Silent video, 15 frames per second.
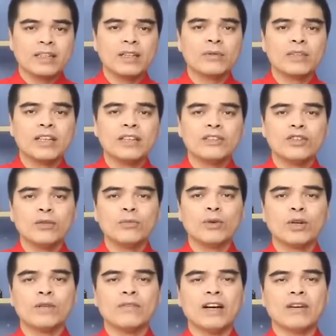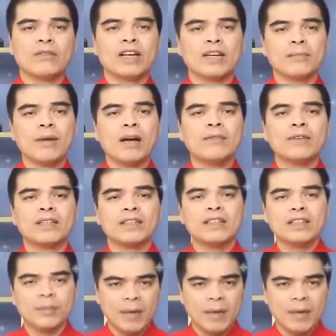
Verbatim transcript: thì đầu tiên cho muối vào đầy 3 phần